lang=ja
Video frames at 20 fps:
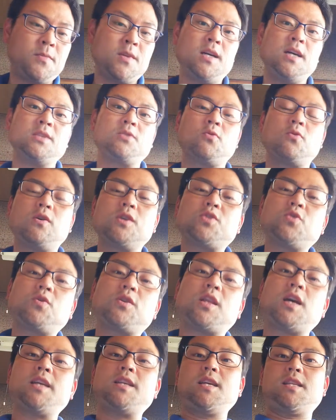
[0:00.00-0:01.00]
あそこは長
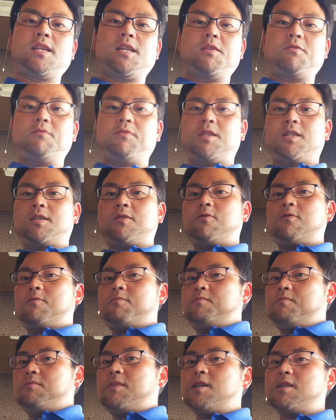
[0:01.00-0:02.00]
期滞在できるんですけど、
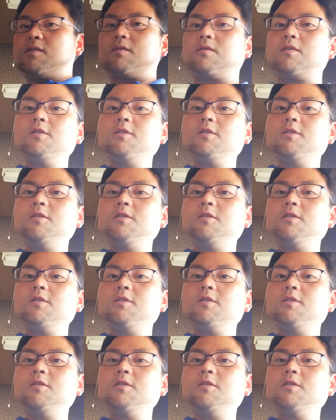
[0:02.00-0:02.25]
まあ、